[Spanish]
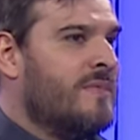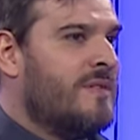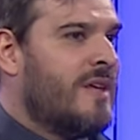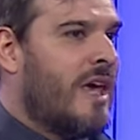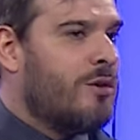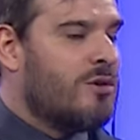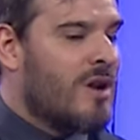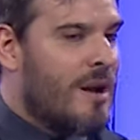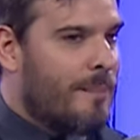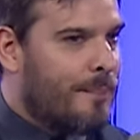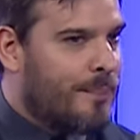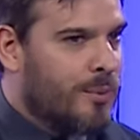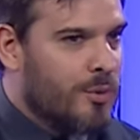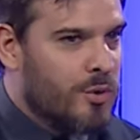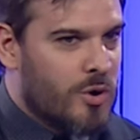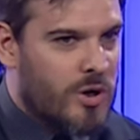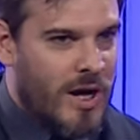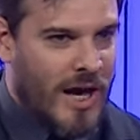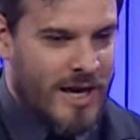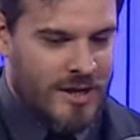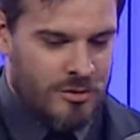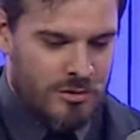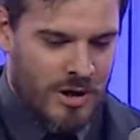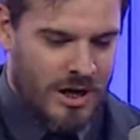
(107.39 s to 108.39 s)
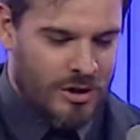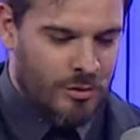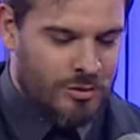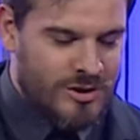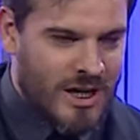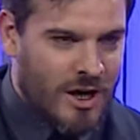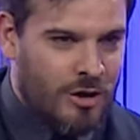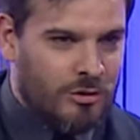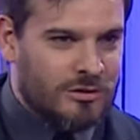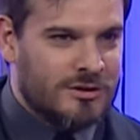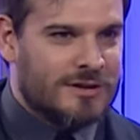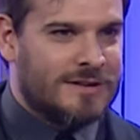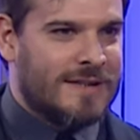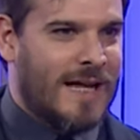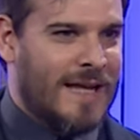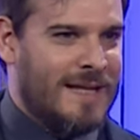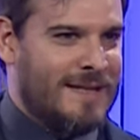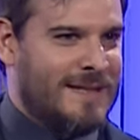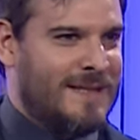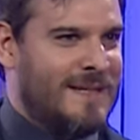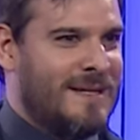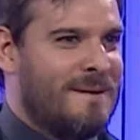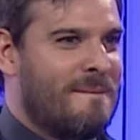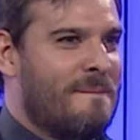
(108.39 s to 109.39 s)
Hay una puja, hay una lucha
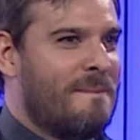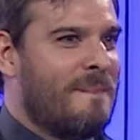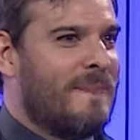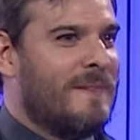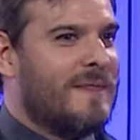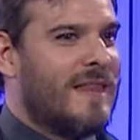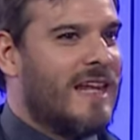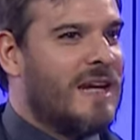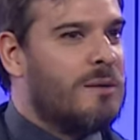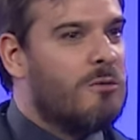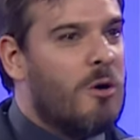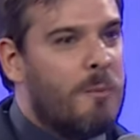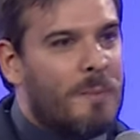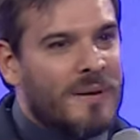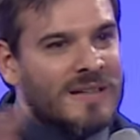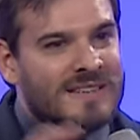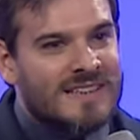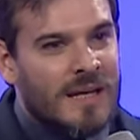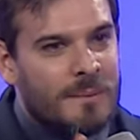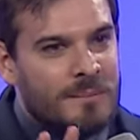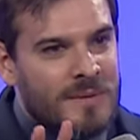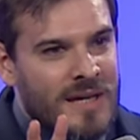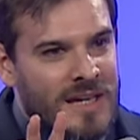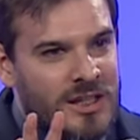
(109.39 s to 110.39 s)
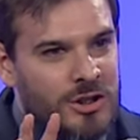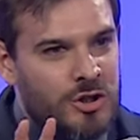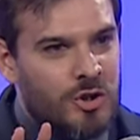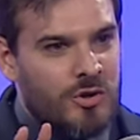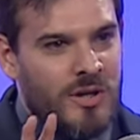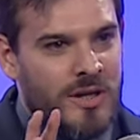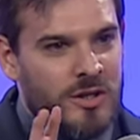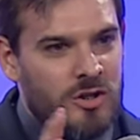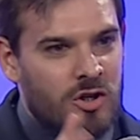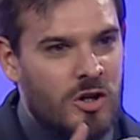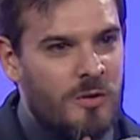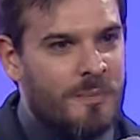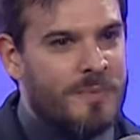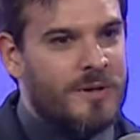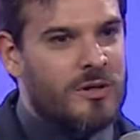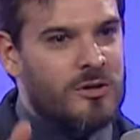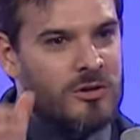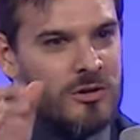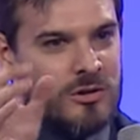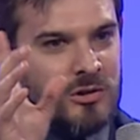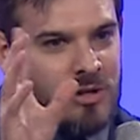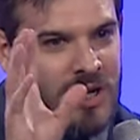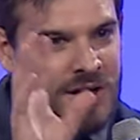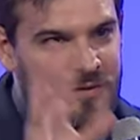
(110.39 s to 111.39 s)
constante. Tenemos pensamientos de Dios,
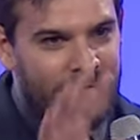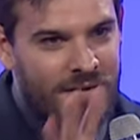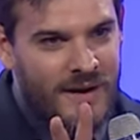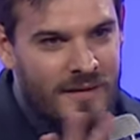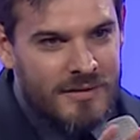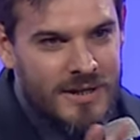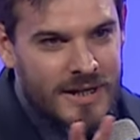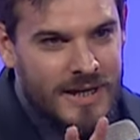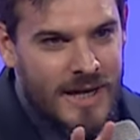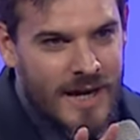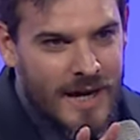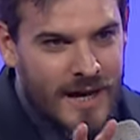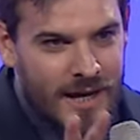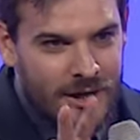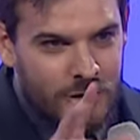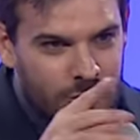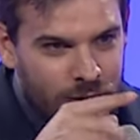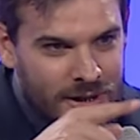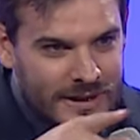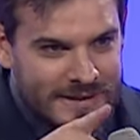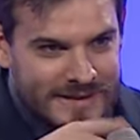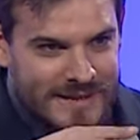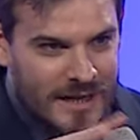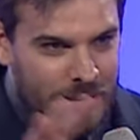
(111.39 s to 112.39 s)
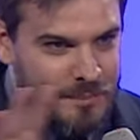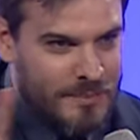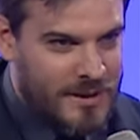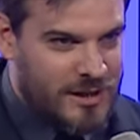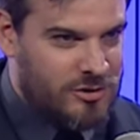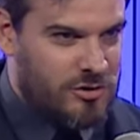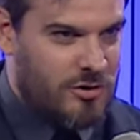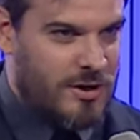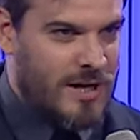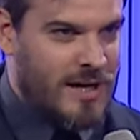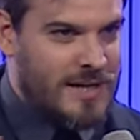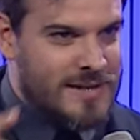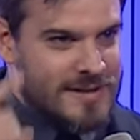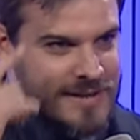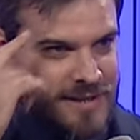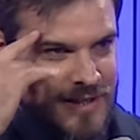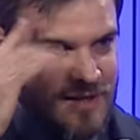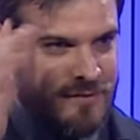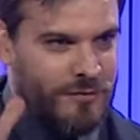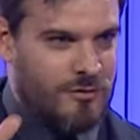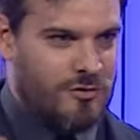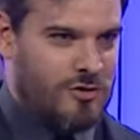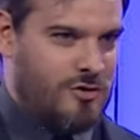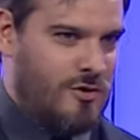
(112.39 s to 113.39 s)
pero la fábrica nuestra personal
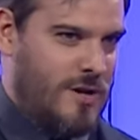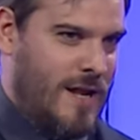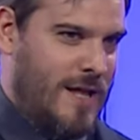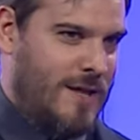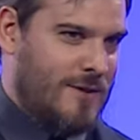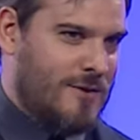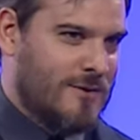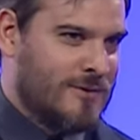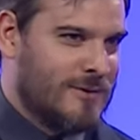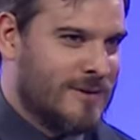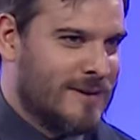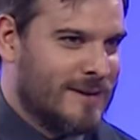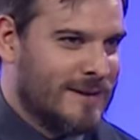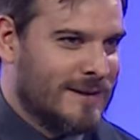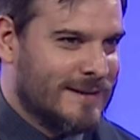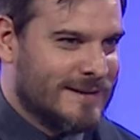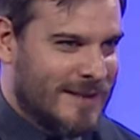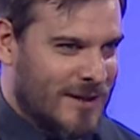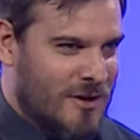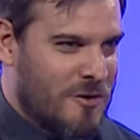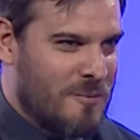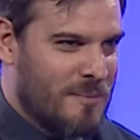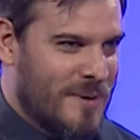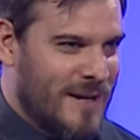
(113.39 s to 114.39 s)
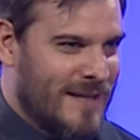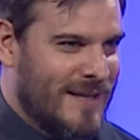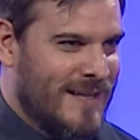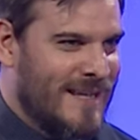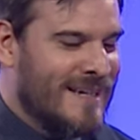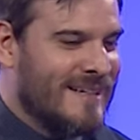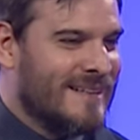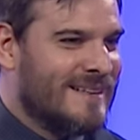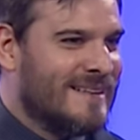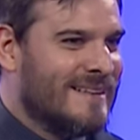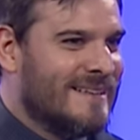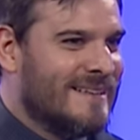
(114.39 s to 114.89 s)
sigue funcionando. ¿Se comprende?